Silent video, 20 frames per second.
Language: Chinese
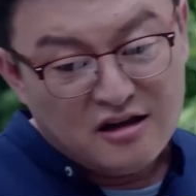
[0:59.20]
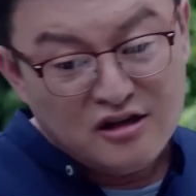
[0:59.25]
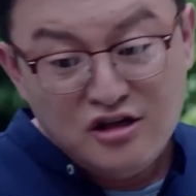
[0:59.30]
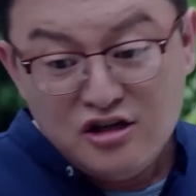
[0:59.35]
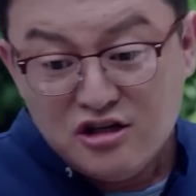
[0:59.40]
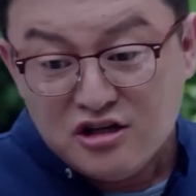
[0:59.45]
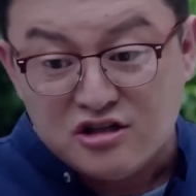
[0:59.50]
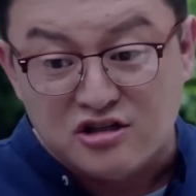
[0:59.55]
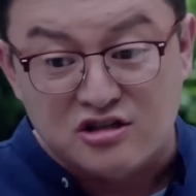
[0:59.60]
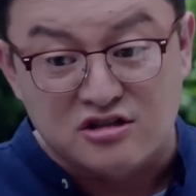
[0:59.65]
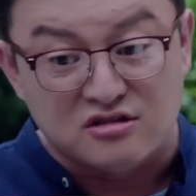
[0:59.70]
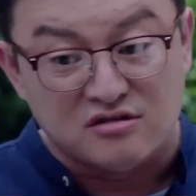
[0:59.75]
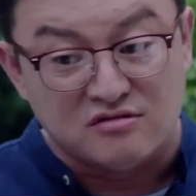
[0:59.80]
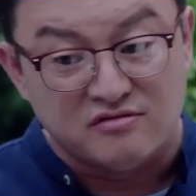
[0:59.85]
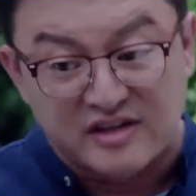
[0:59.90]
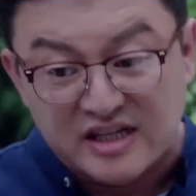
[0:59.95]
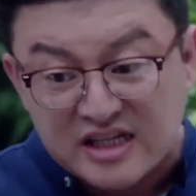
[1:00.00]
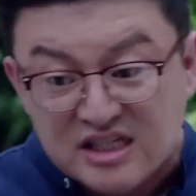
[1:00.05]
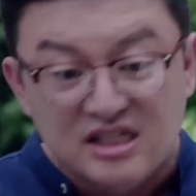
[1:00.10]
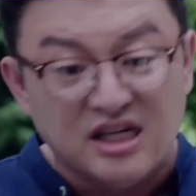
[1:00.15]
以史
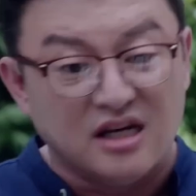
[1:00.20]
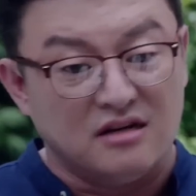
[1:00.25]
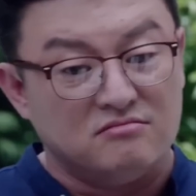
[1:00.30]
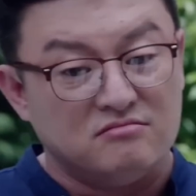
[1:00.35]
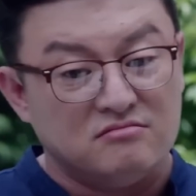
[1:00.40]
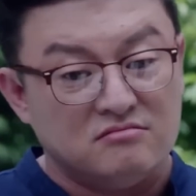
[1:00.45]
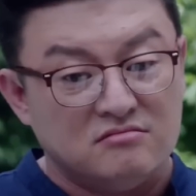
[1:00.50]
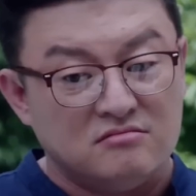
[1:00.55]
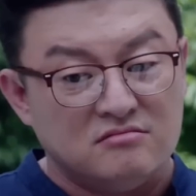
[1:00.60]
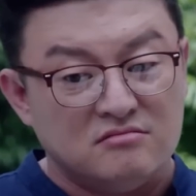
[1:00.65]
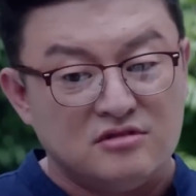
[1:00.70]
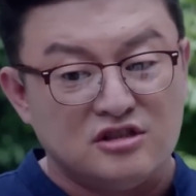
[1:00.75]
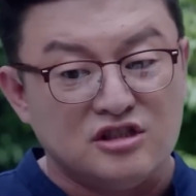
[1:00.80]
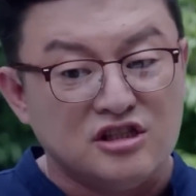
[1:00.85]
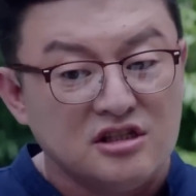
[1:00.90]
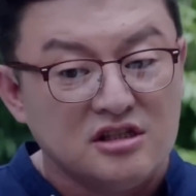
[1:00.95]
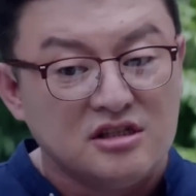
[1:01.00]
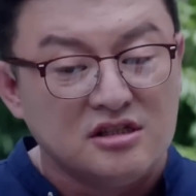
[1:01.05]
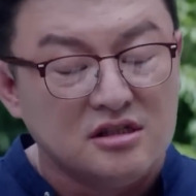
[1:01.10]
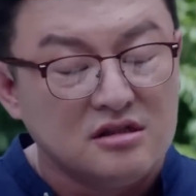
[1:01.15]
为鉴，
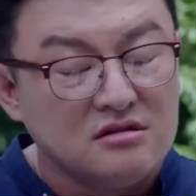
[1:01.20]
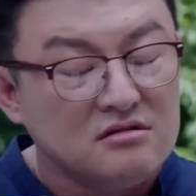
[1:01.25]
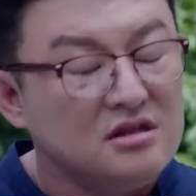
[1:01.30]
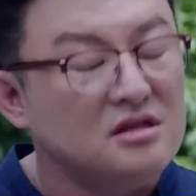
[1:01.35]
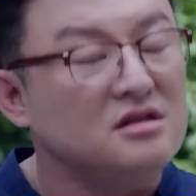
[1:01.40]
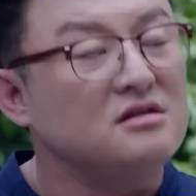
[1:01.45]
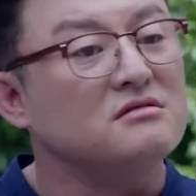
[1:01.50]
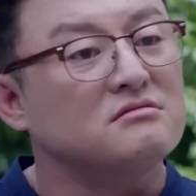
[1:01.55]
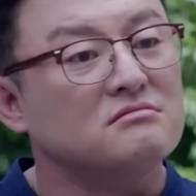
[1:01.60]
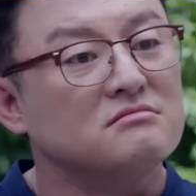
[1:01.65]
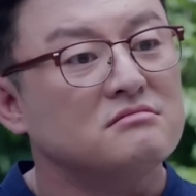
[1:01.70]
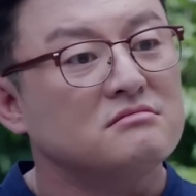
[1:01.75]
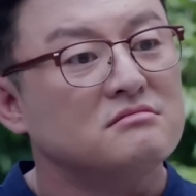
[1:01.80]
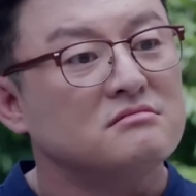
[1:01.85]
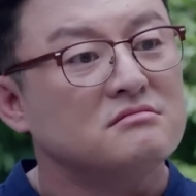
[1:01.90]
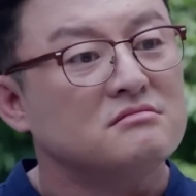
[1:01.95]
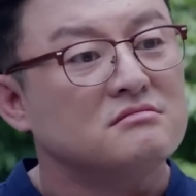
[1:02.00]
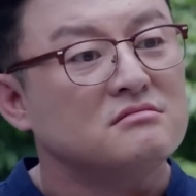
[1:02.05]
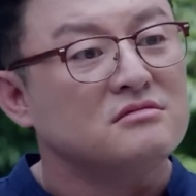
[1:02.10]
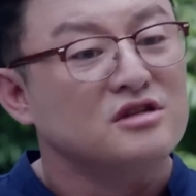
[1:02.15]
知兴替。
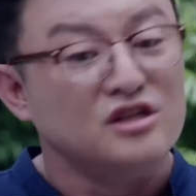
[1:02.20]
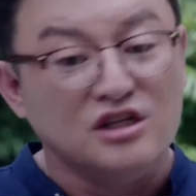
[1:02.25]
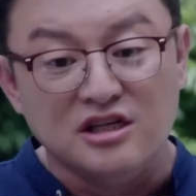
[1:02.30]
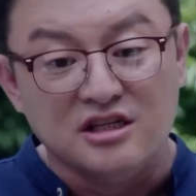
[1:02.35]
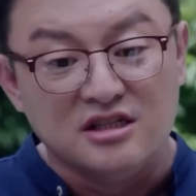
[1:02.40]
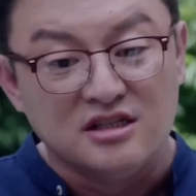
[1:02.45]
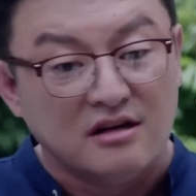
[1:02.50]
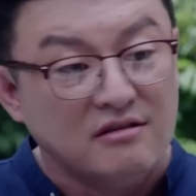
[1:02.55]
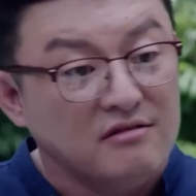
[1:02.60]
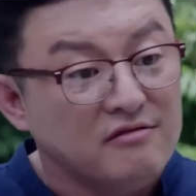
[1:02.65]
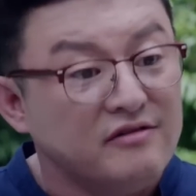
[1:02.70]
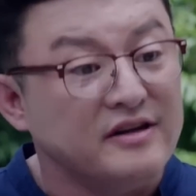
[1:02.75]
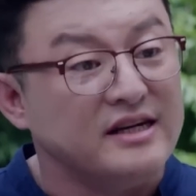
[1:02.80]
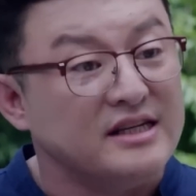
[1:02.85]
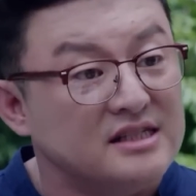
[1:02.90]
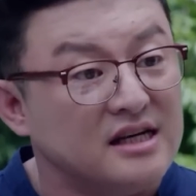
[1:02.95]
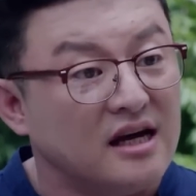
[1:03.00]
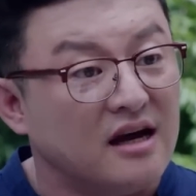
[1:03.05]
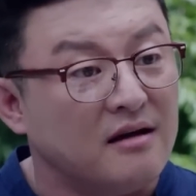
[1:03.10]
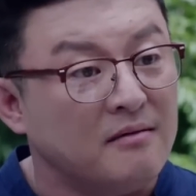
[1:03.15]
以人为
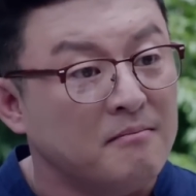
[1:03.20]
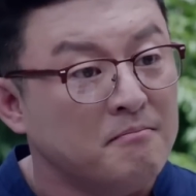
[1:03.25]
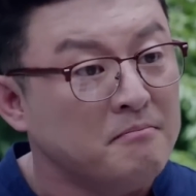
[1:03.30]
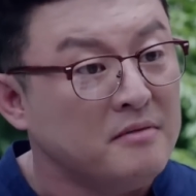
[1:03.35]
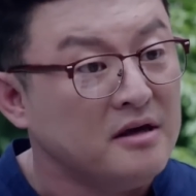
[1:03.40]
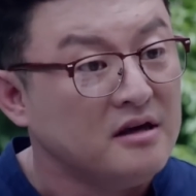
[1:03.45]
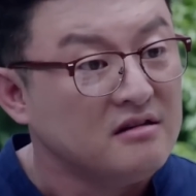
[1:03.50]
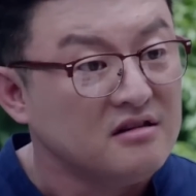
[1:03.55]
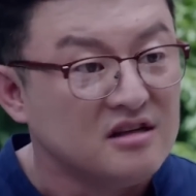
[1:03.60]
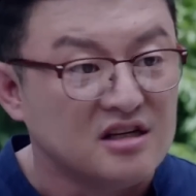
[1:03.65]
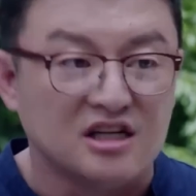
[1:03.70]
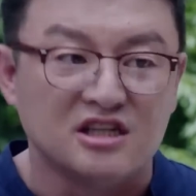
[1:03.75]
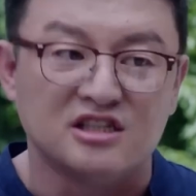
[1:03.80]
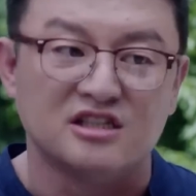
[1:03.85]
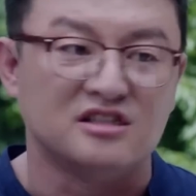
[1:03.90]
鉴，明得